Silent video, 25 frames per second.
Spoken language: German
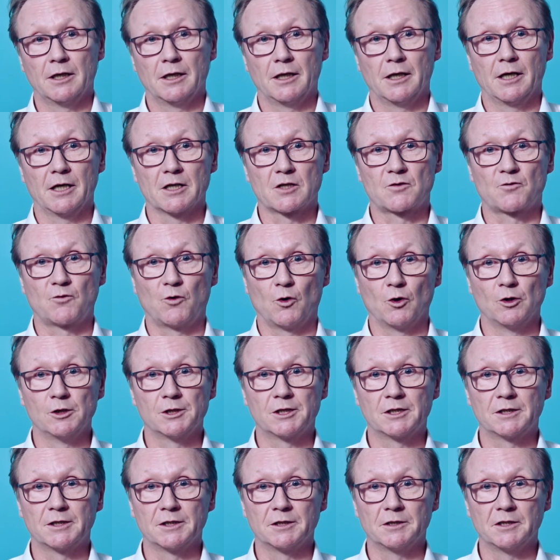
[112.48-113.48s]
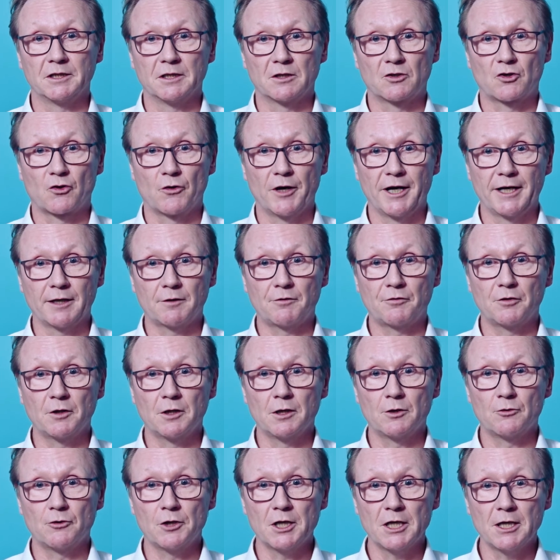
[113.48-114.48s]
Es folgte die Trade
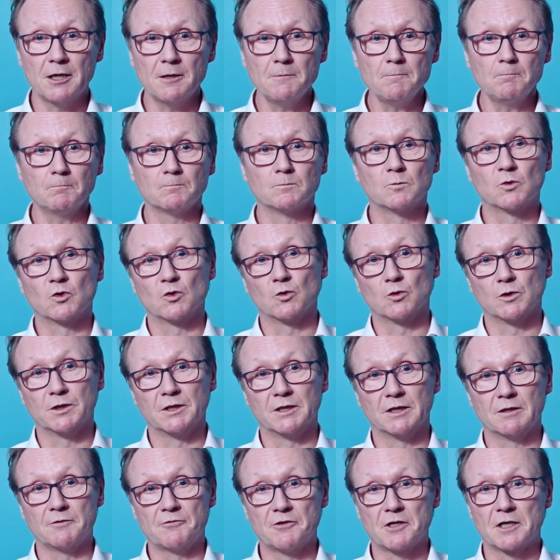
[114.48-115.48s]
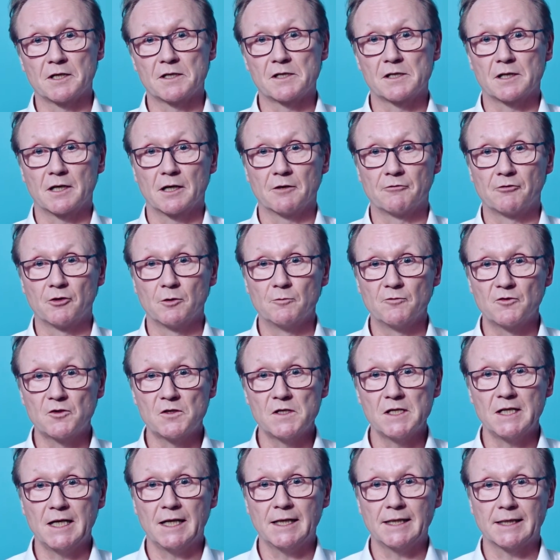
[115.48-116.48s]
Theory, so in den 40er,
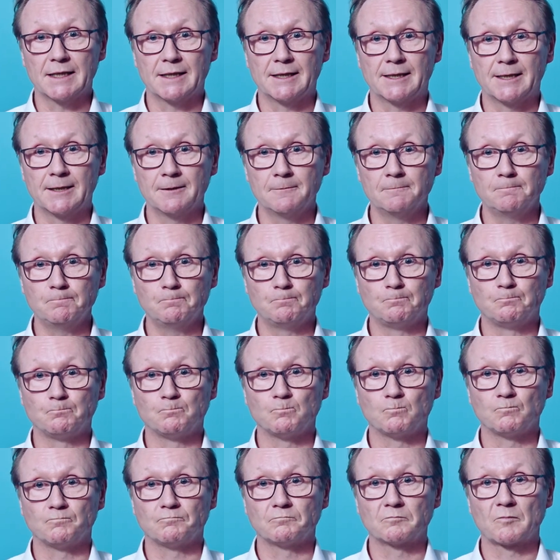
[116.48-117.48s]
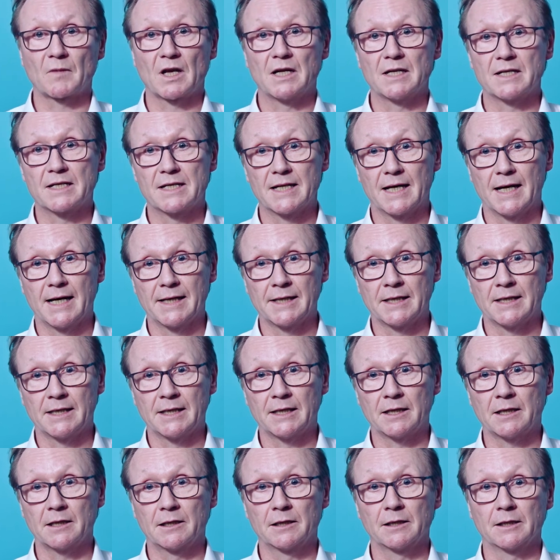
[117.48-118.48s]
50er Jahren,
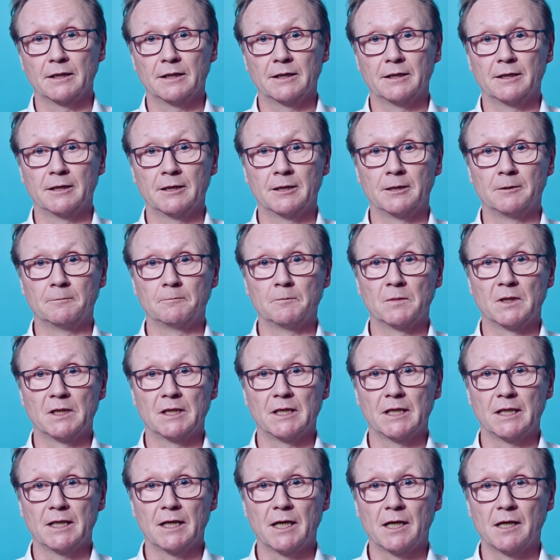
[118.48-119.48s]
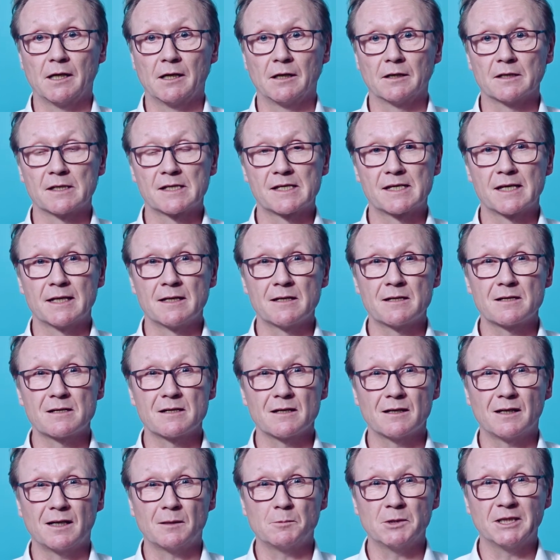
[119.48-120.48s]
Danach ähm, ja,
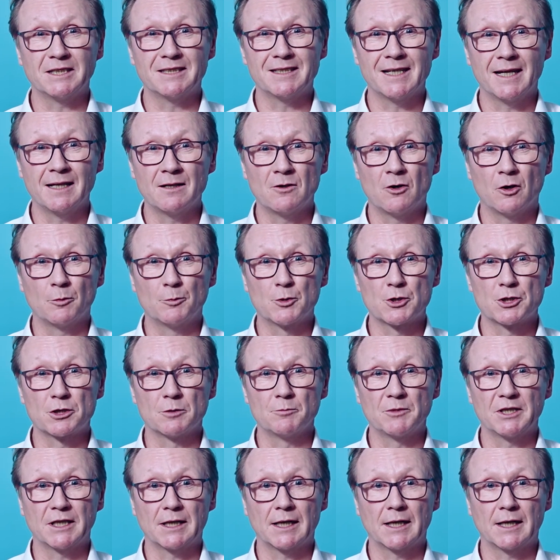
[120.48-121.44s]
sind aber dennoch bestimmte